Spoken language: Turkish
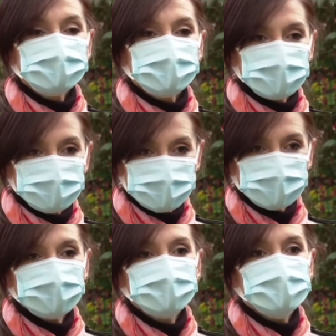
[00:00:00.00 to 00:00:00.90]
kendi
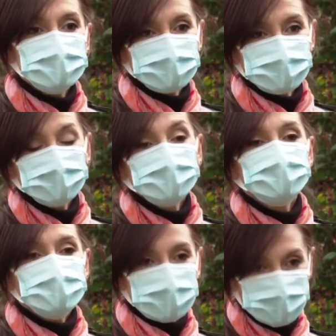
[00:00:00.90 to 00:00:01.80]
tedavisini
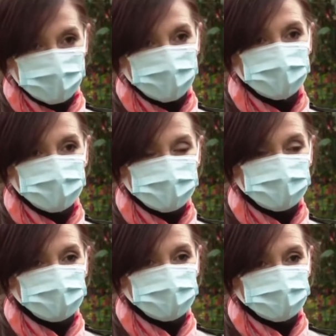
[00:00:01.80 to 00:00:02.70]
düzenlemeye
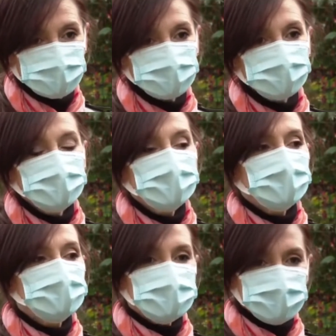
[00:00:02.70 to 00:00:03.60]
çalışıyordu.
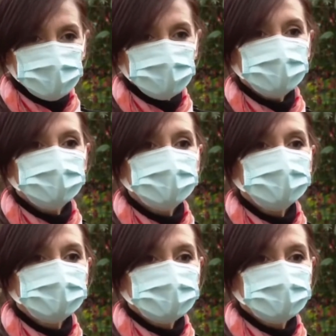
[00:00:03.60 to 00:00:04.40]
Cesurdu,